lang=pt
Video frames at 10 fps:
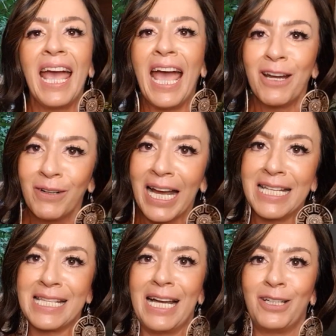Era um
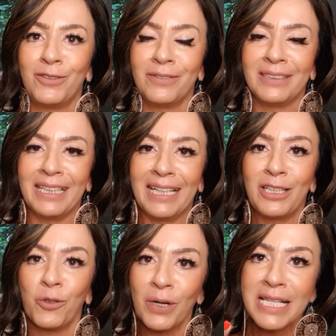casal, né?
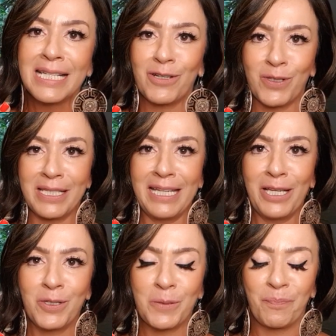Dois
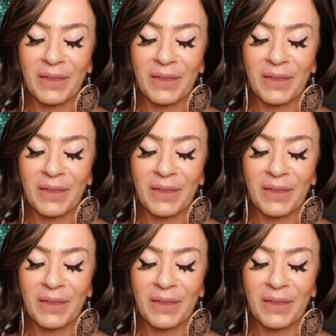deusinhos